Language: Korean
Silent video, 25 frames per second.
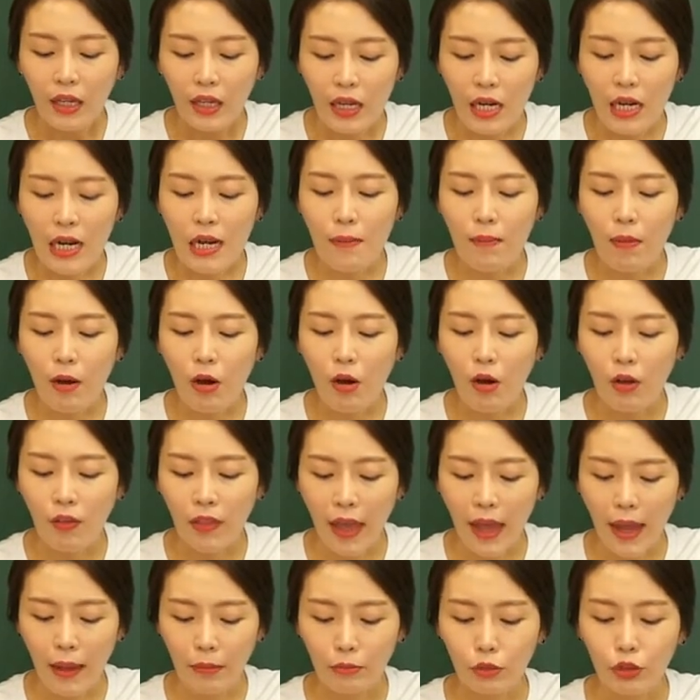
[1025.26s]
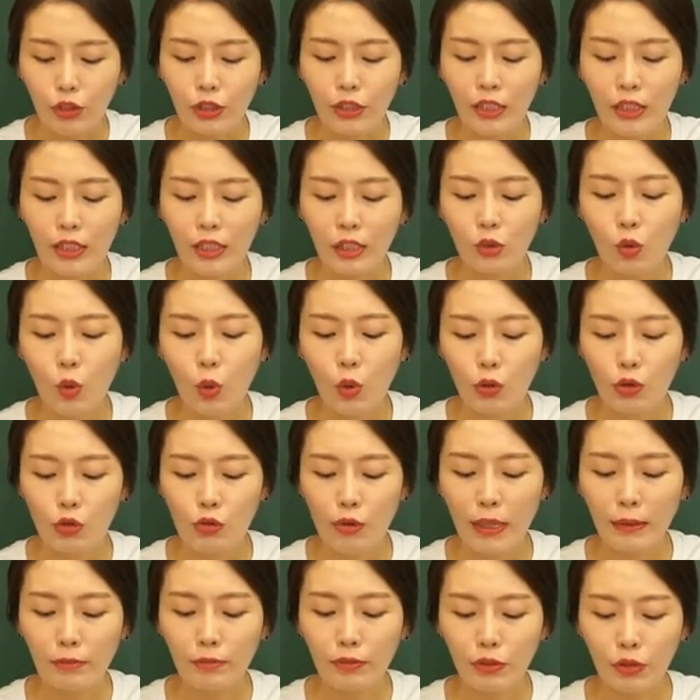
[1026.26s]
일번에 물질은
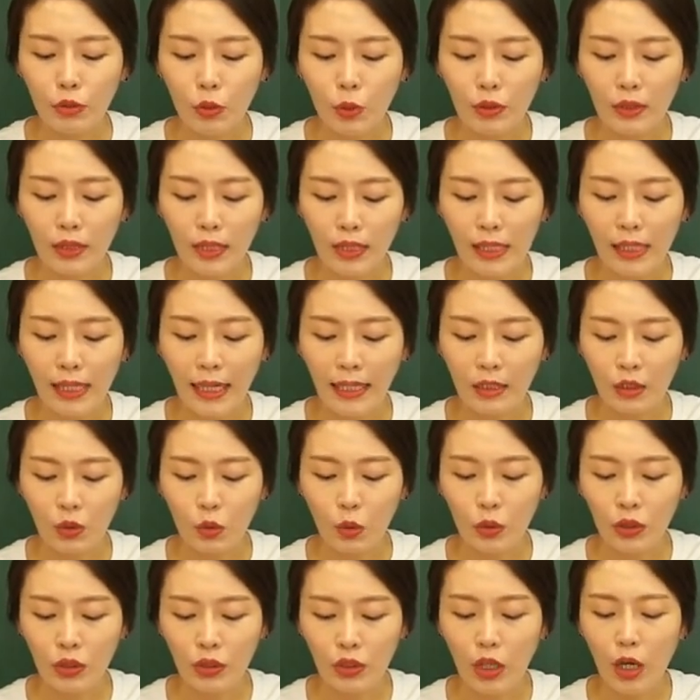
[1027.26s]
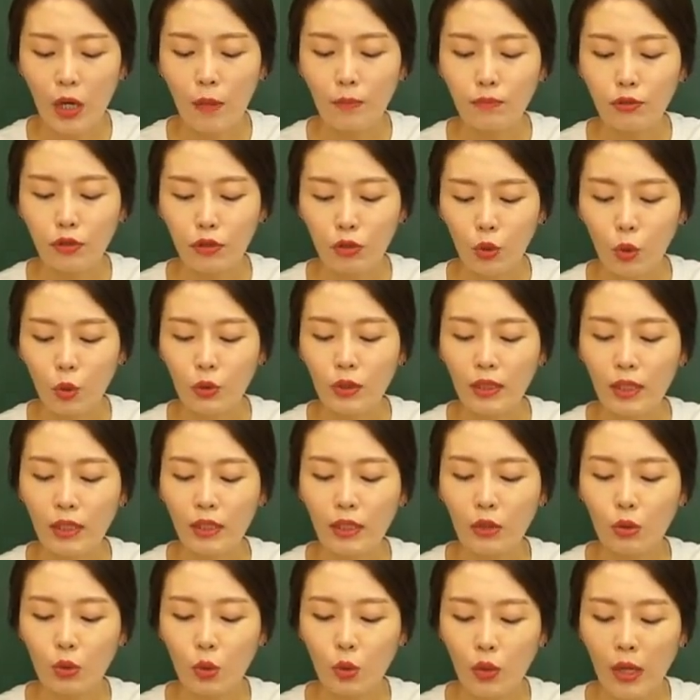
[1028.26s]
고유한 불꽃색을 가지고 있어
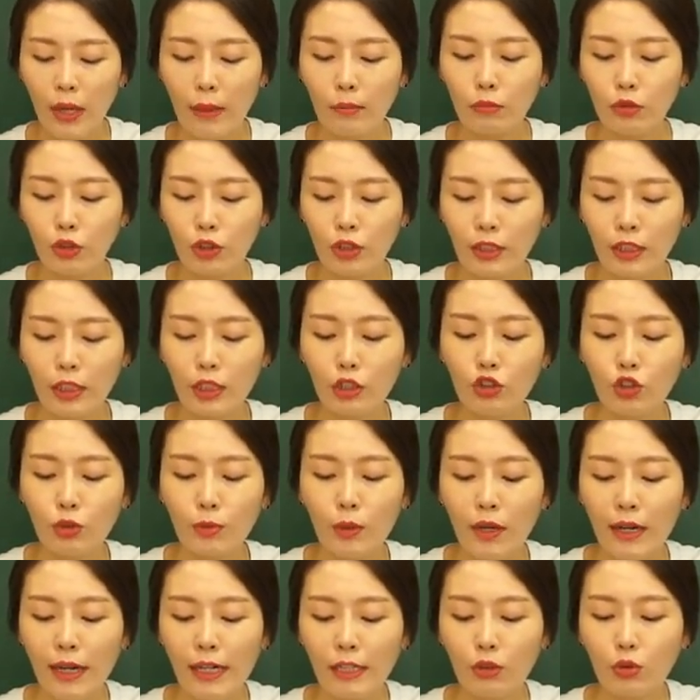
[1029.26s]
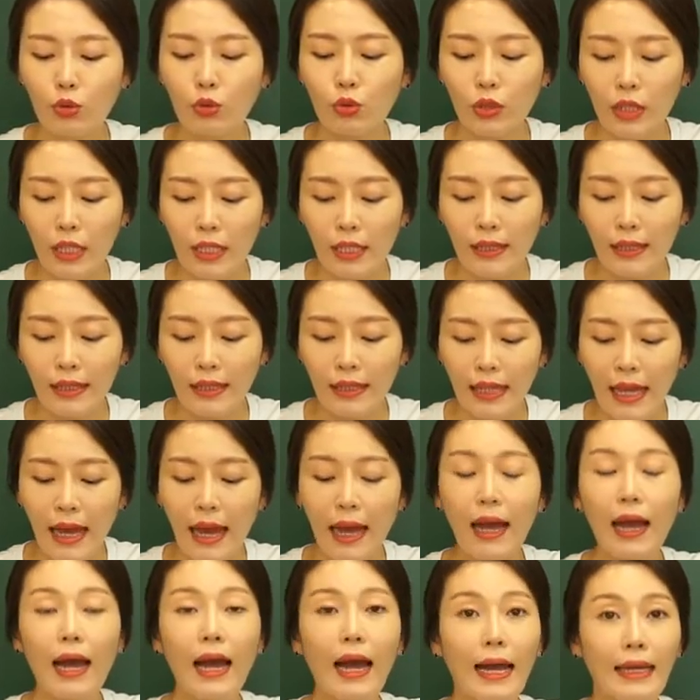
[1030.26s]
불꽃색을 통해 물질을 구별할 수
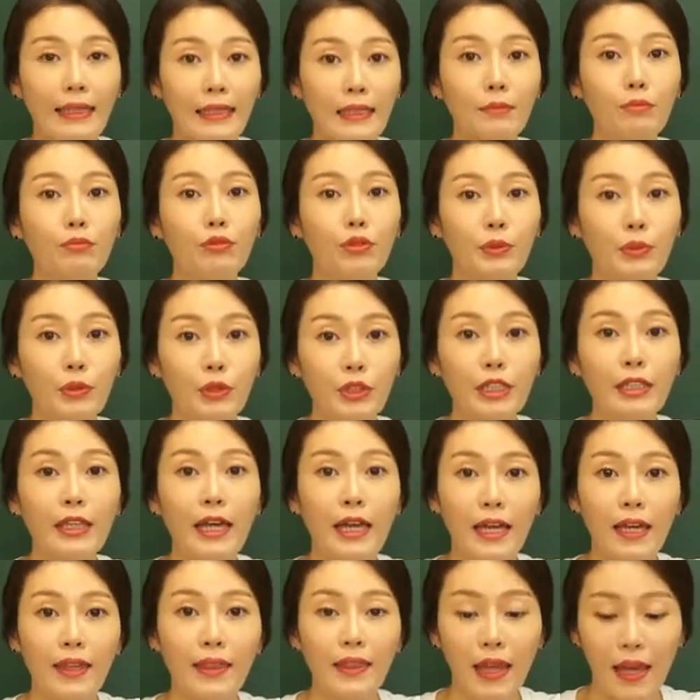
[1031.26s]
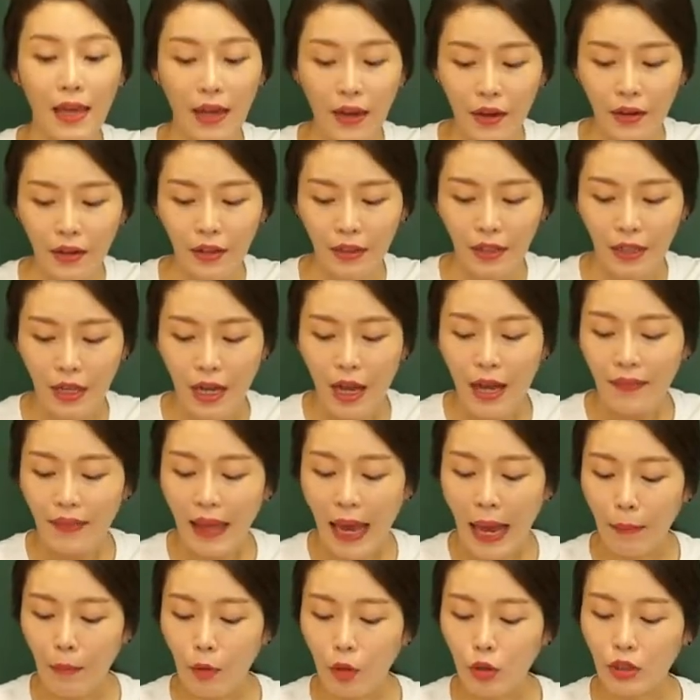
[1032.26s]
있다 하는 부분이 되겠네요.
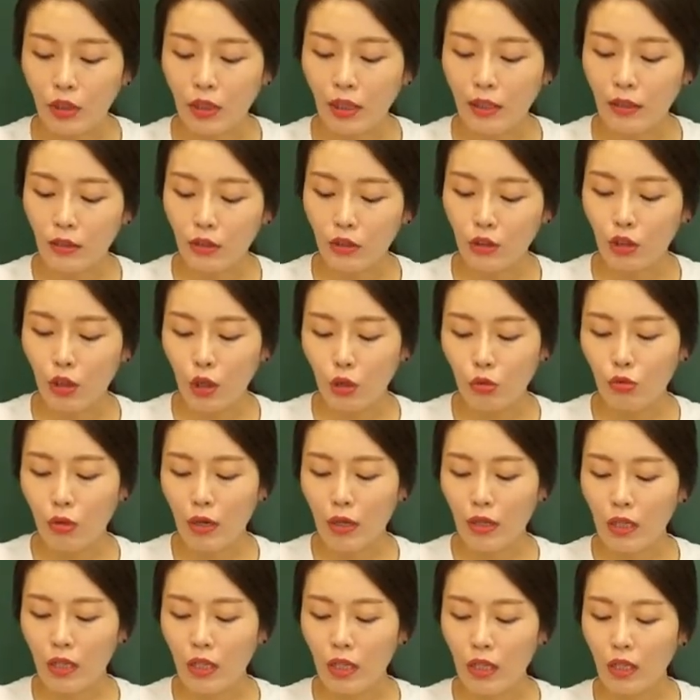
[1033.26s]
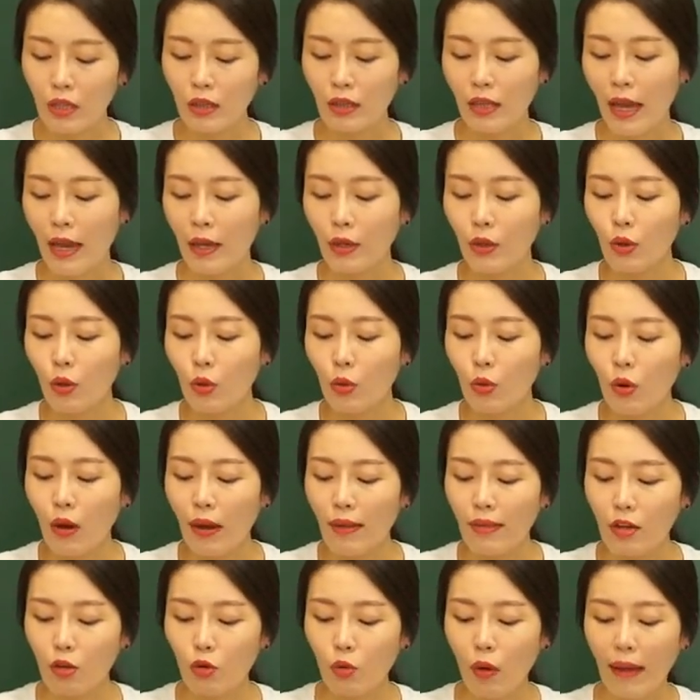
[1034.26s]
나머지 같은 경우에는
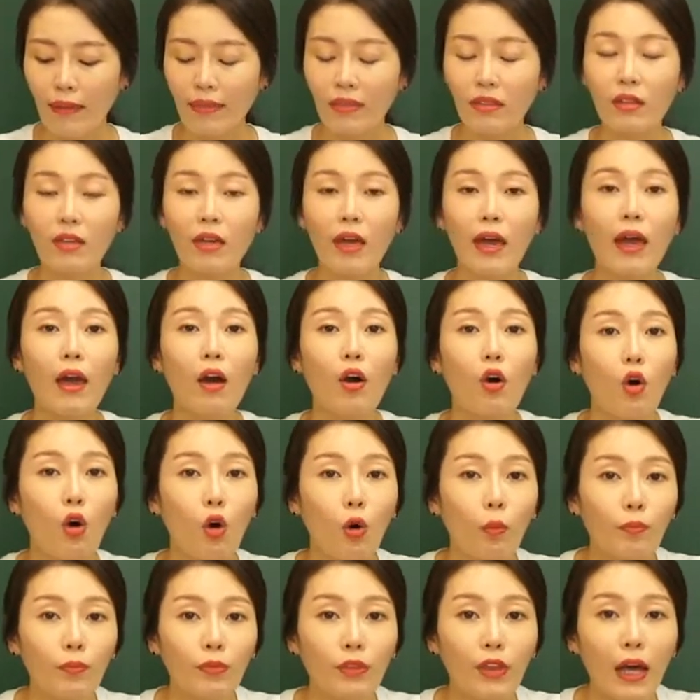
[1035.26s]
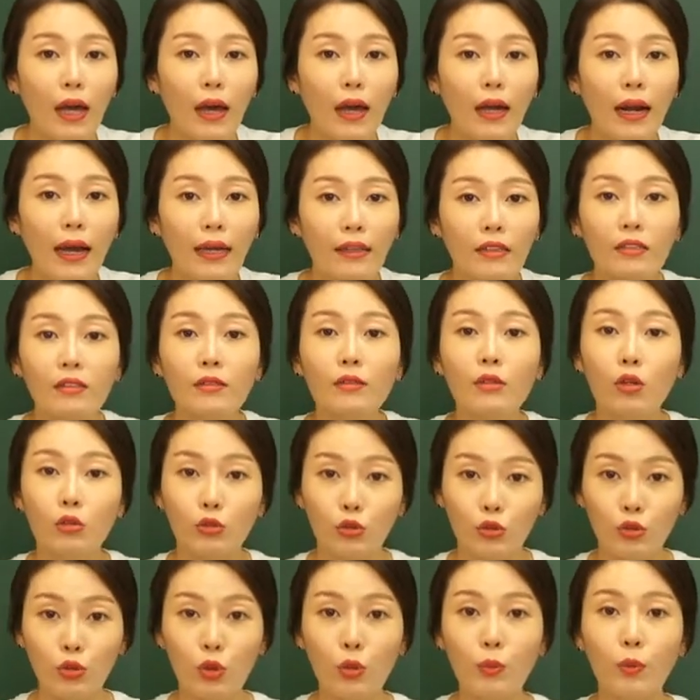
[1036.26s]
내용과는 관계없다라는
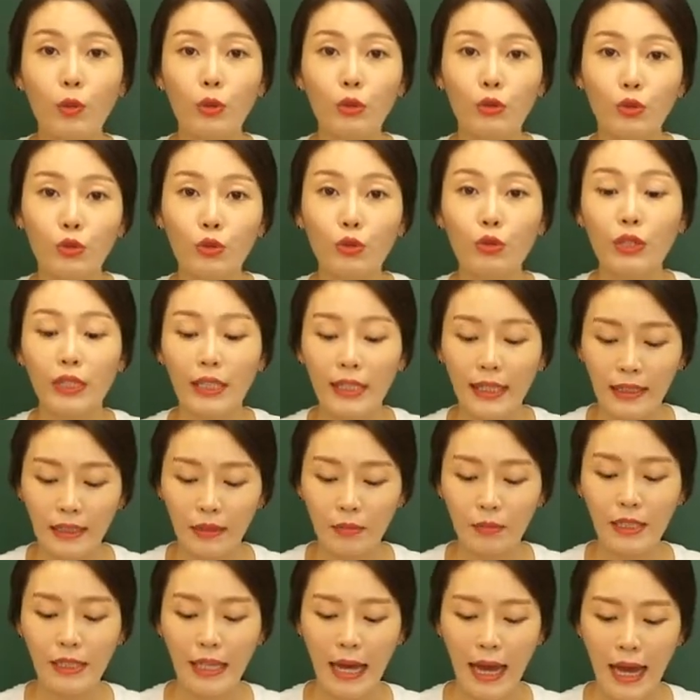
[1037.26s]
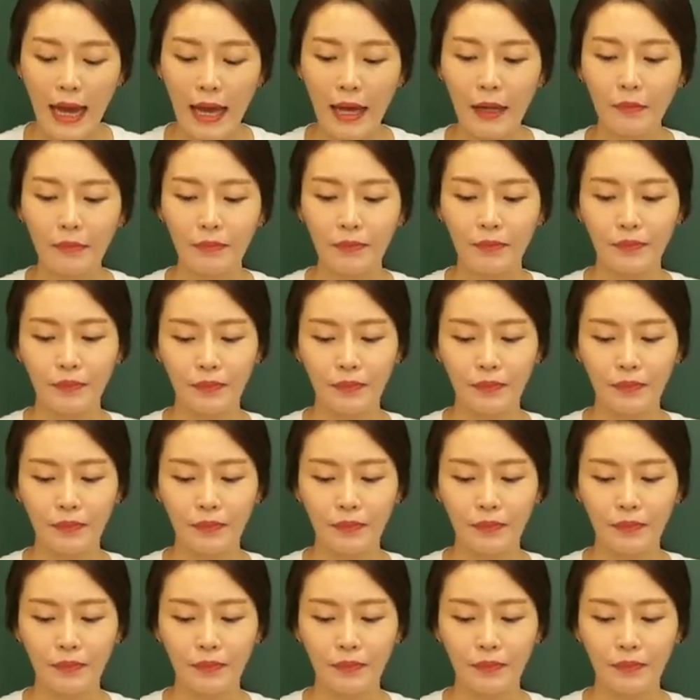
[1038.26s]
것으로 볼 수 있겠습니다.